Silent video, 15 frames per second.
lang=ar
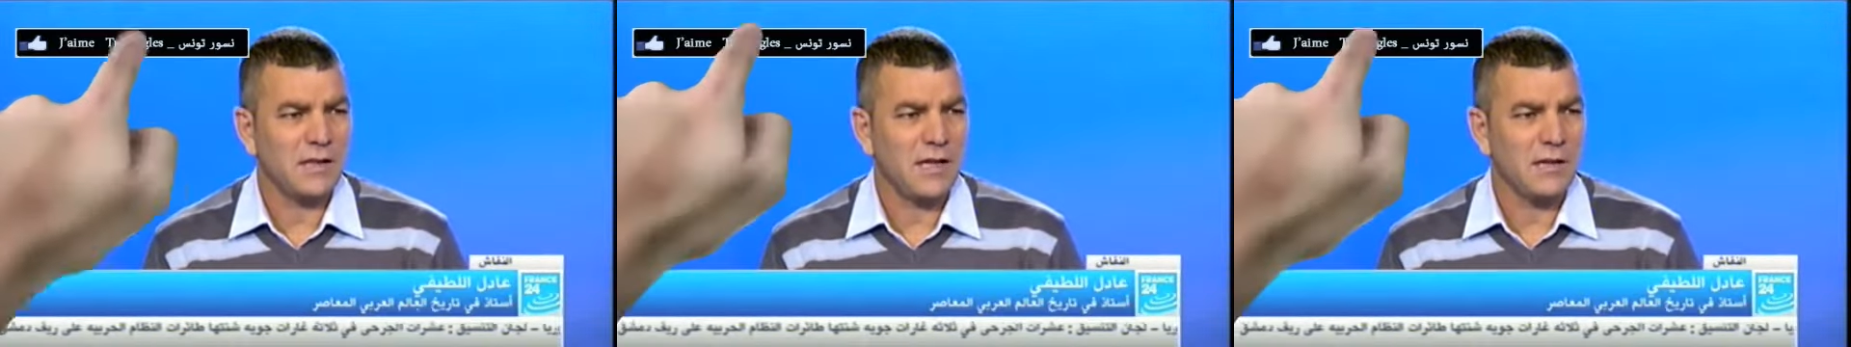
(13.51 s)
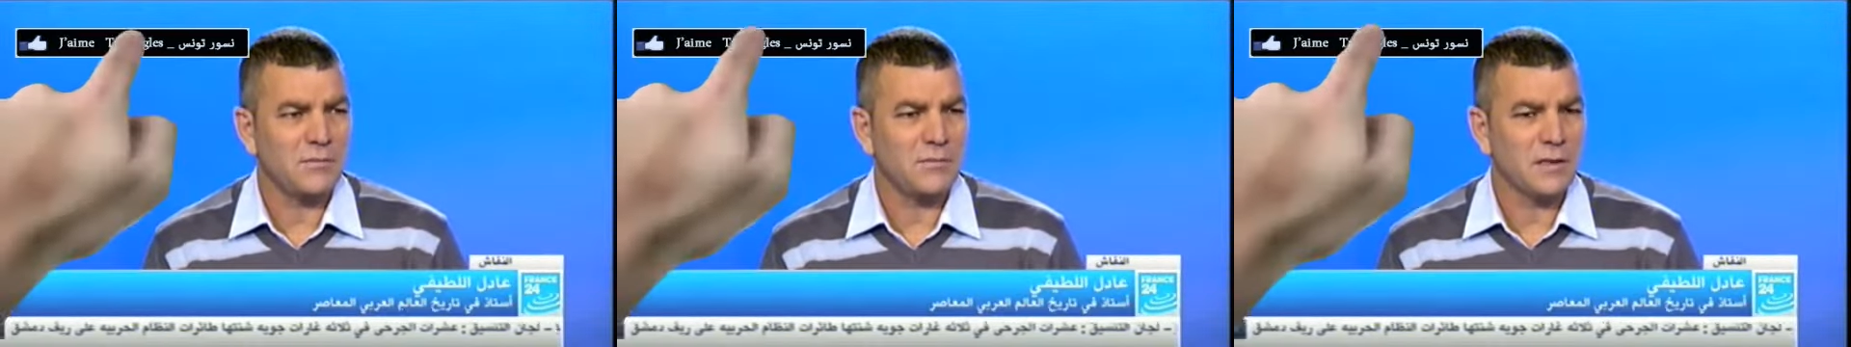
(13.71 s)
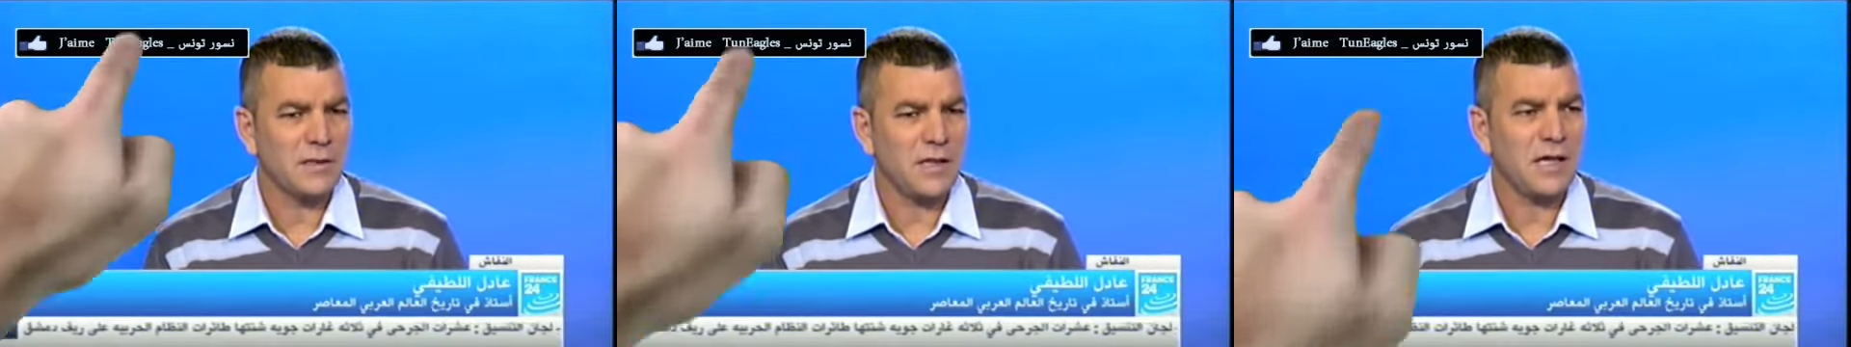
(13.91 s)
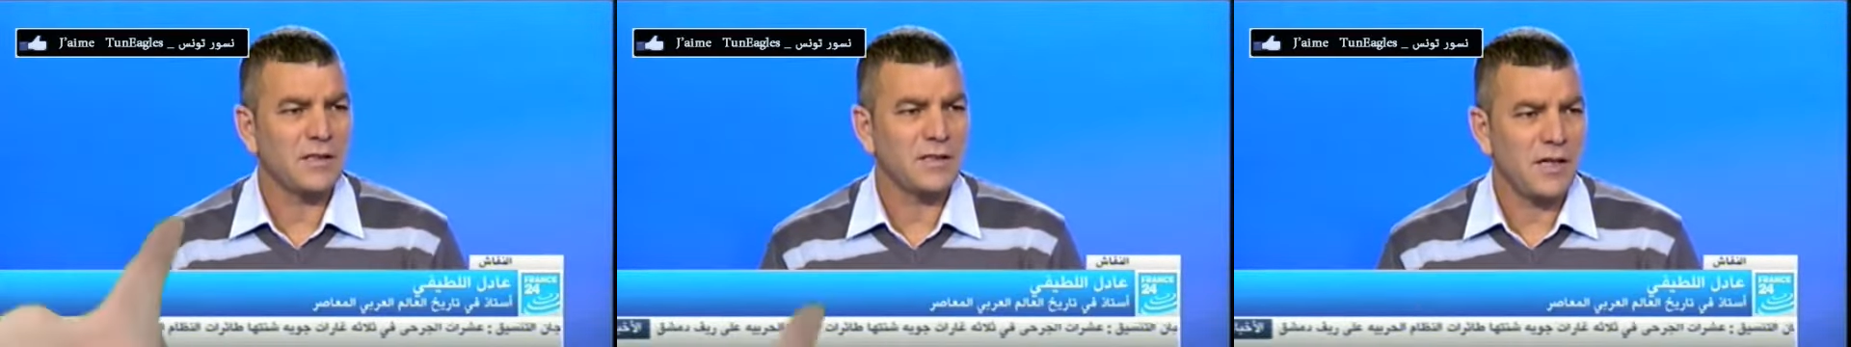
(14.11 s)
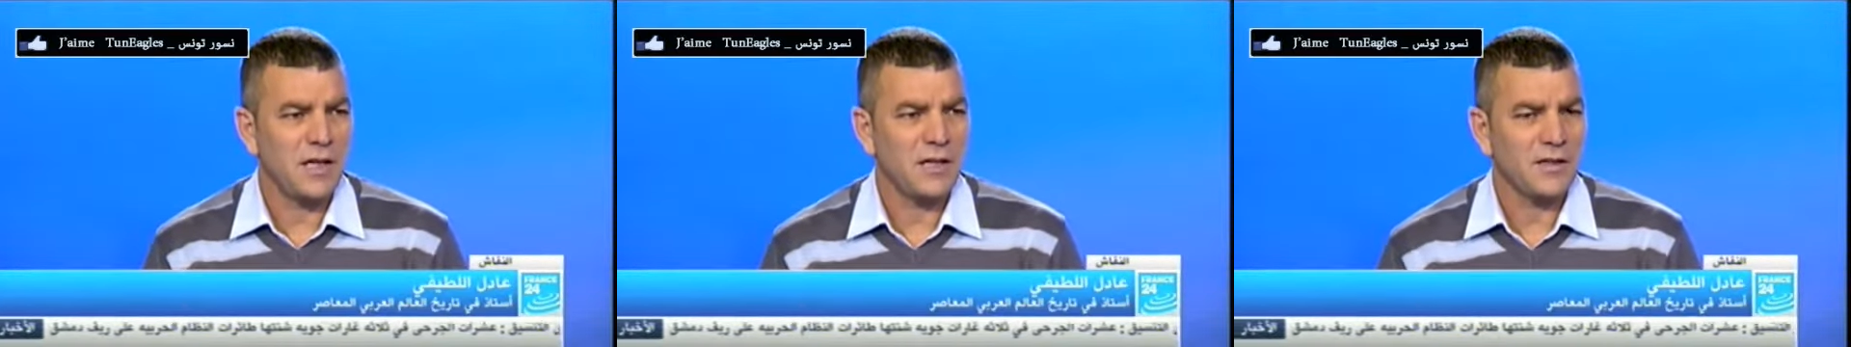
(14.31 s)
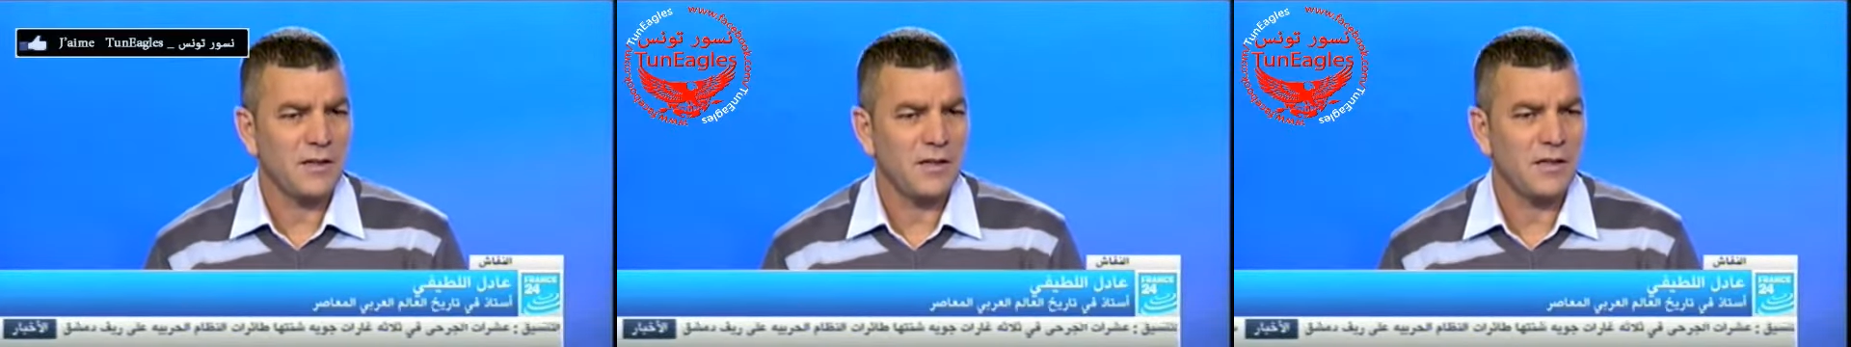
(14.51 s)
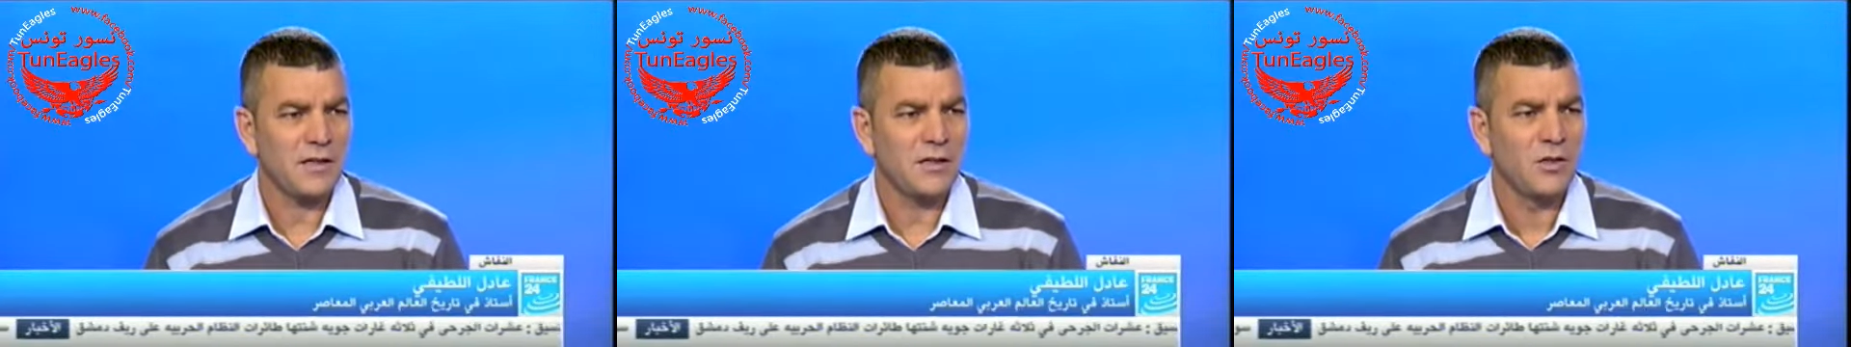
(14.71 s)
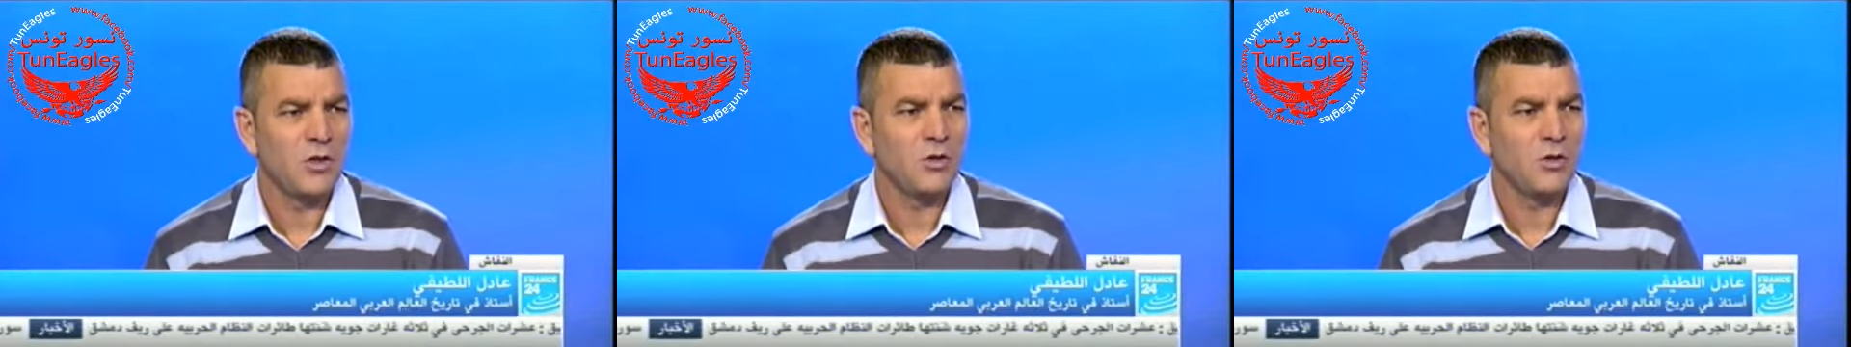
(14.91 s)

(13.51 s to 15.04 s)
الأمر النهضة